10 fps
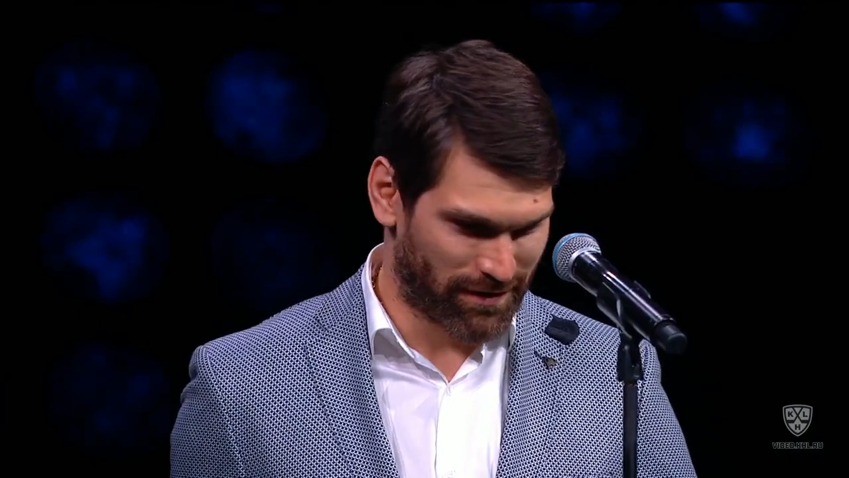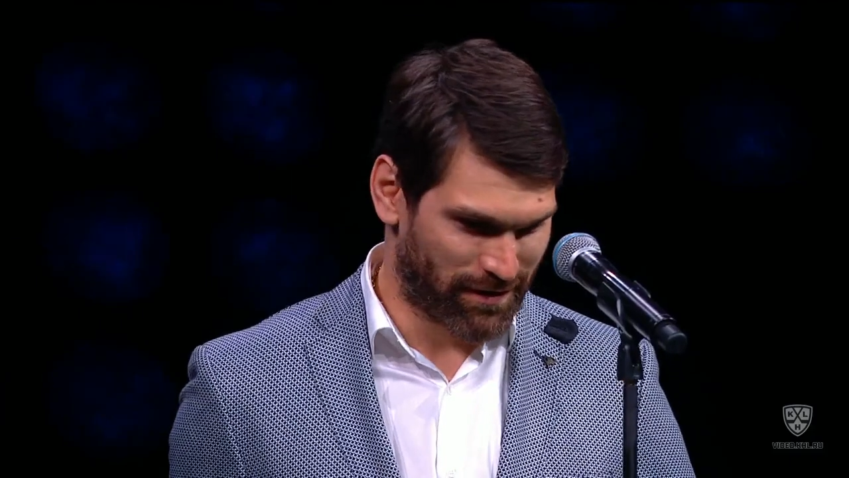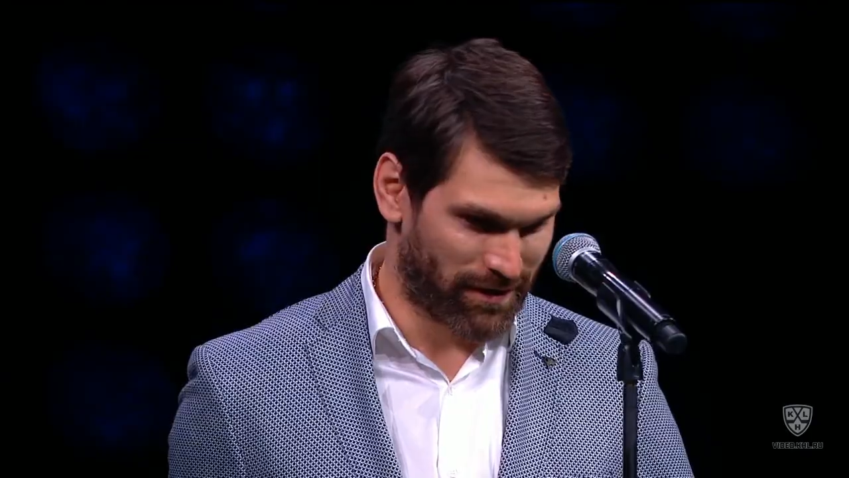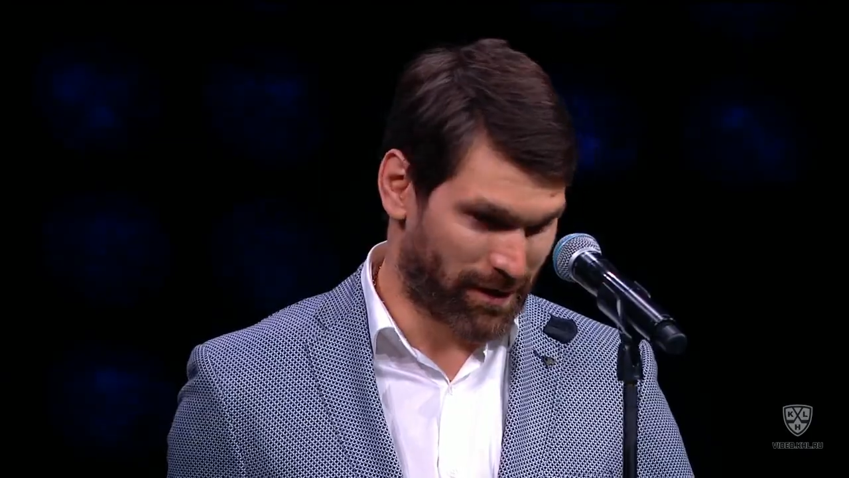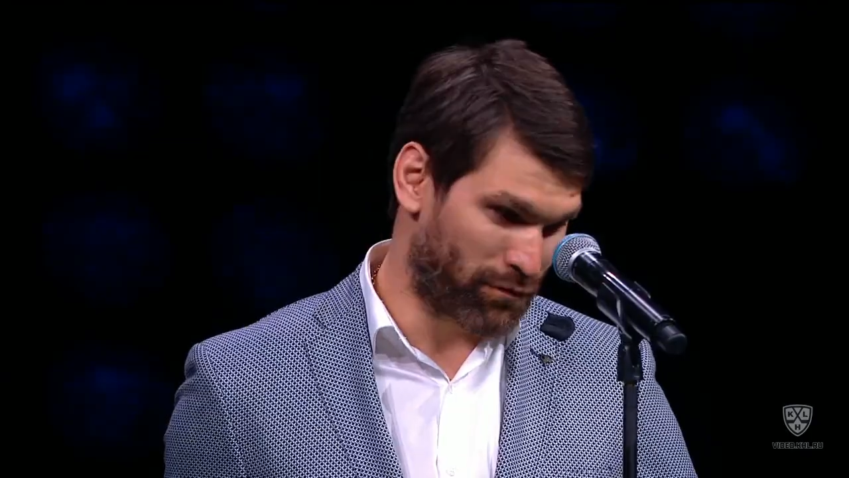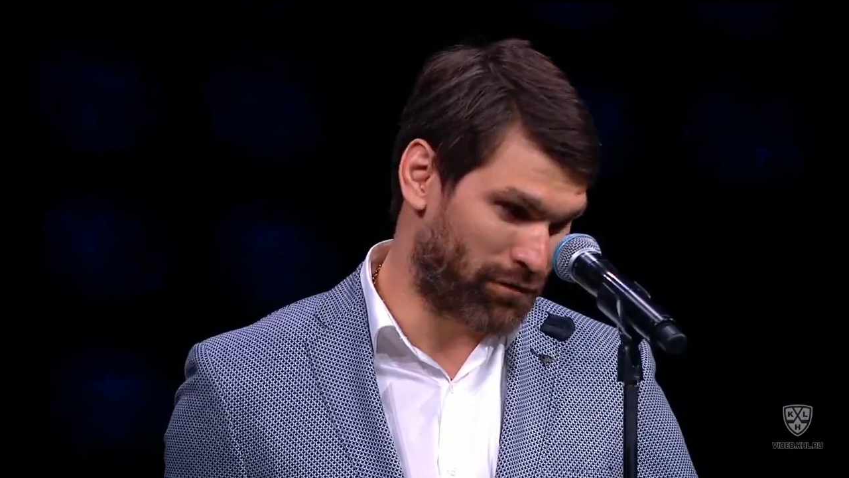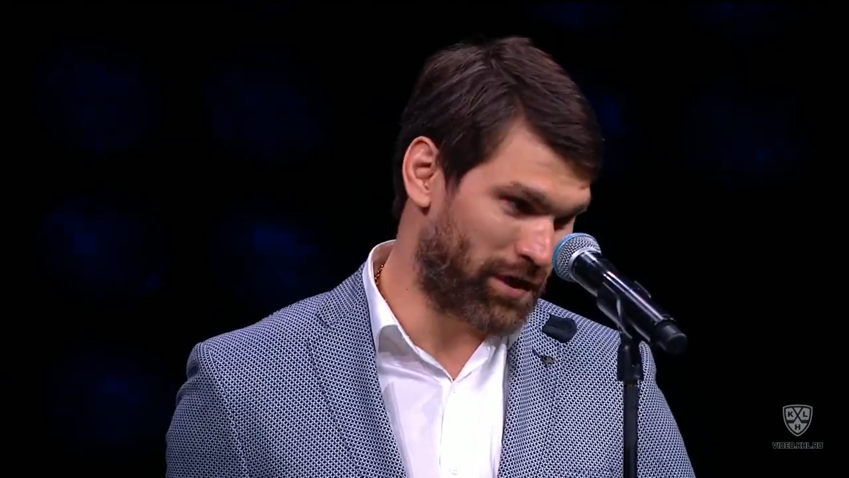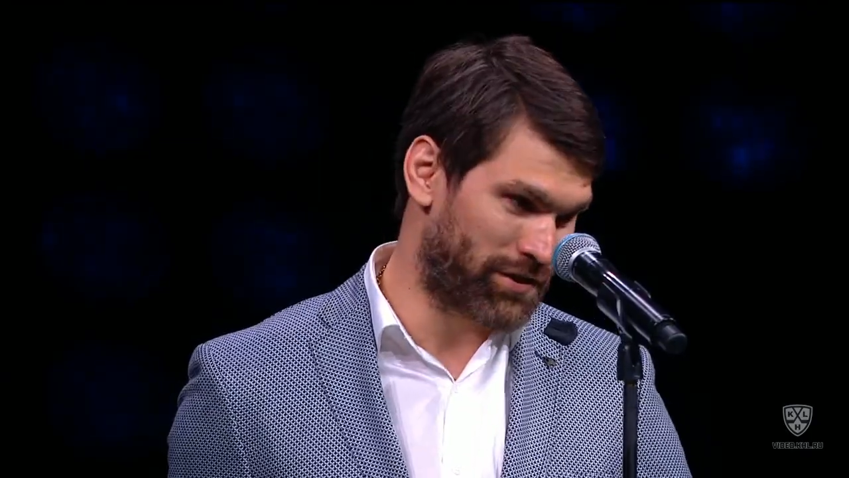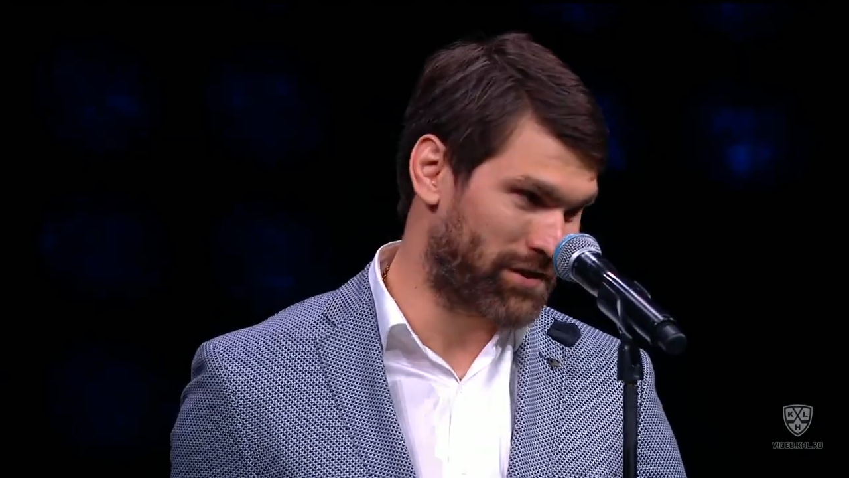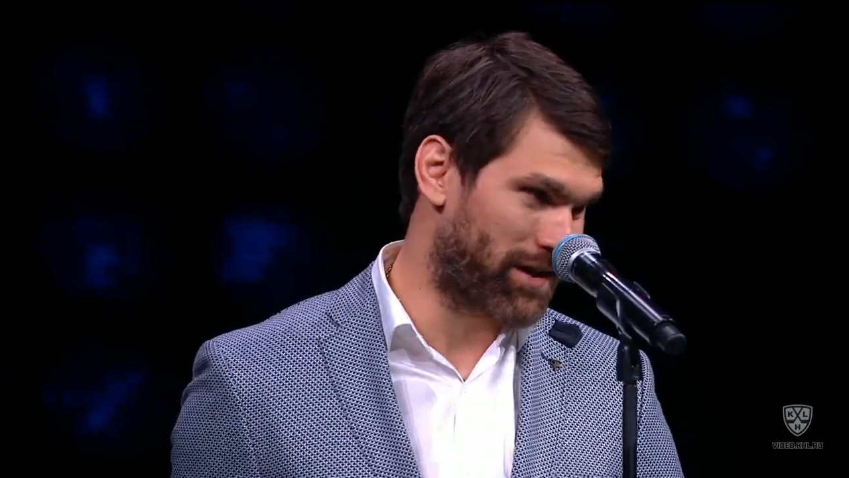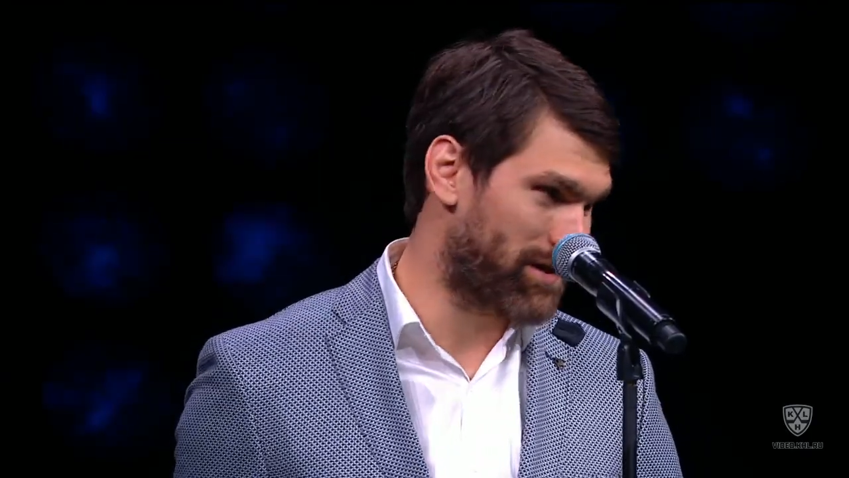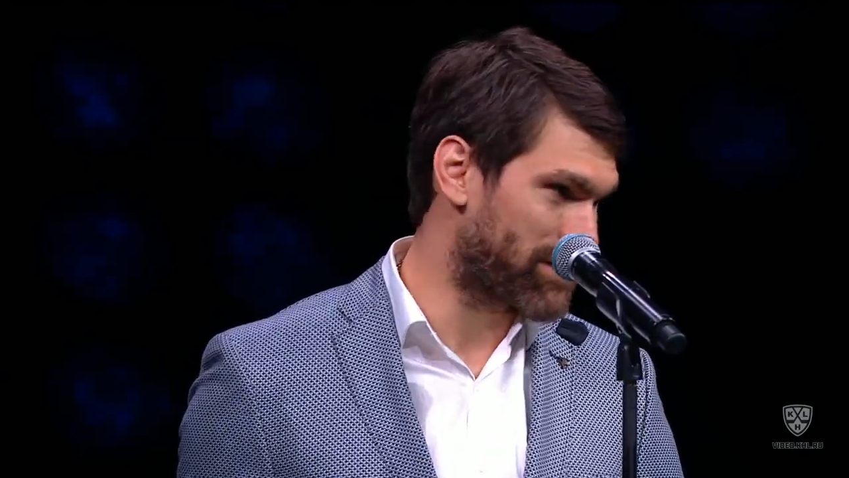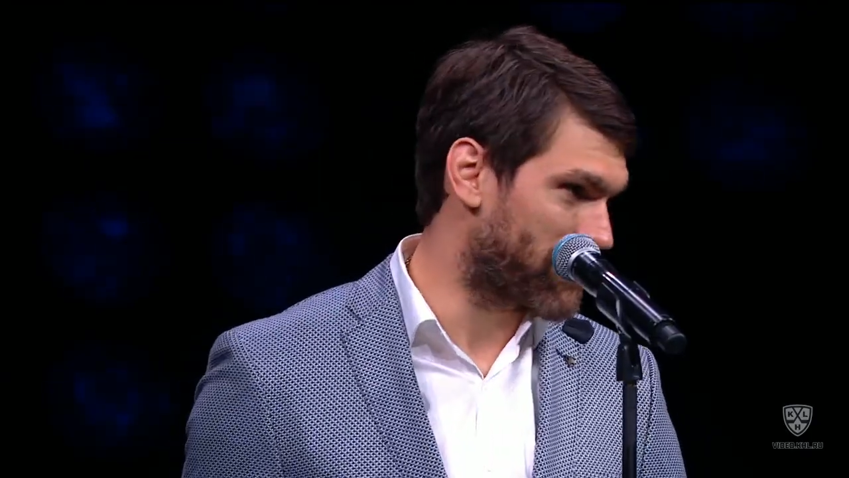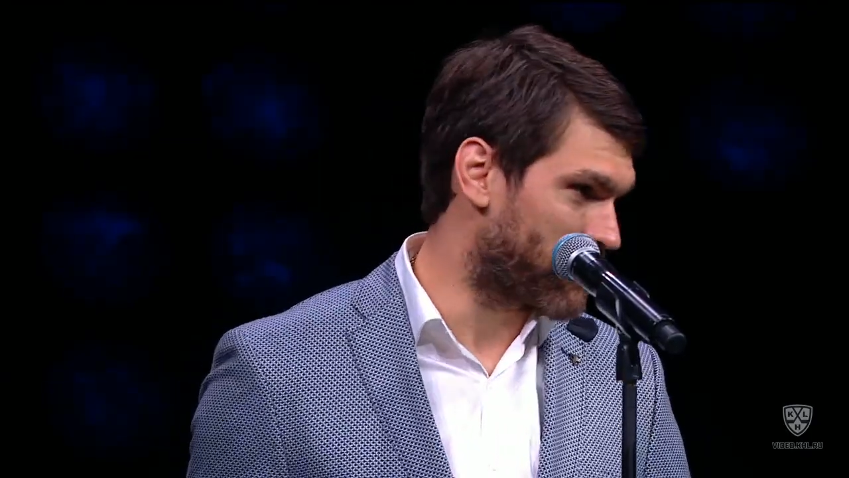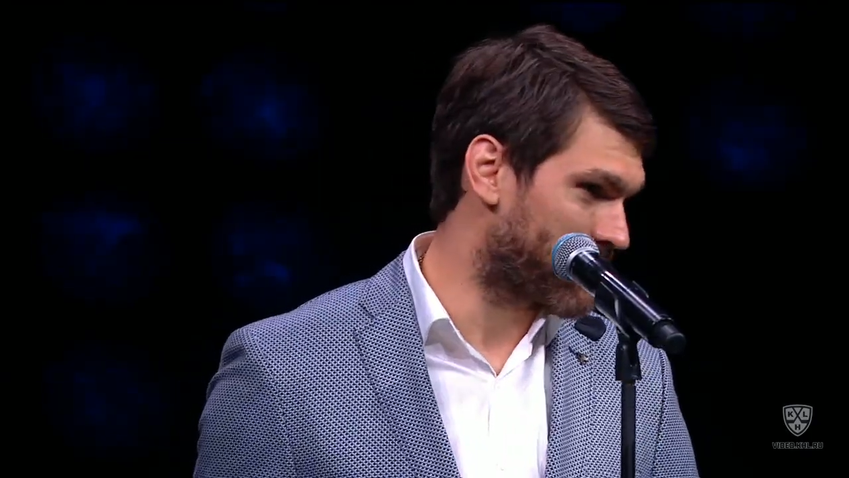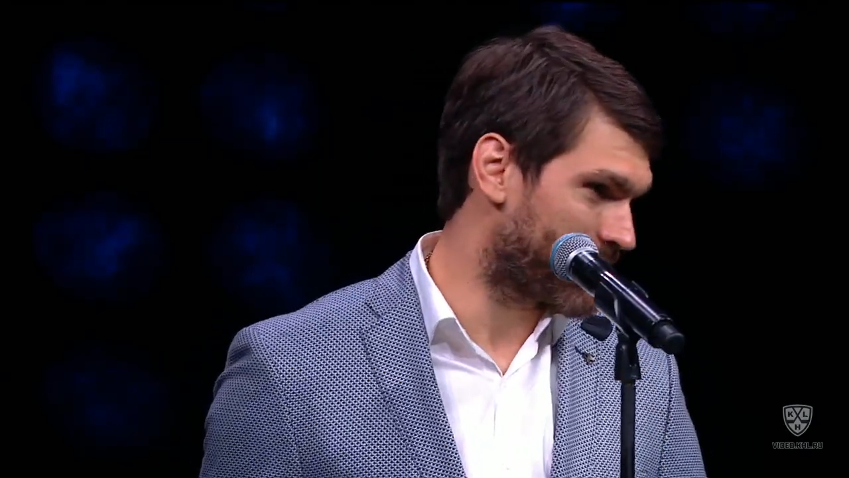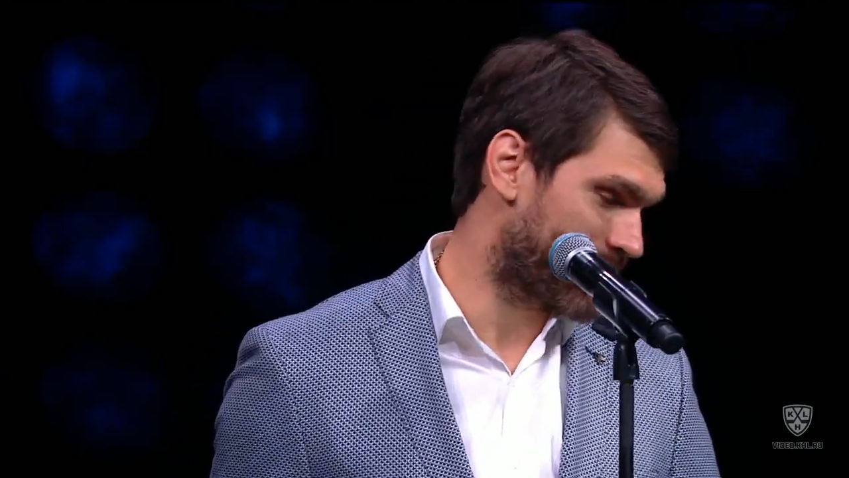и я буду дальше стараться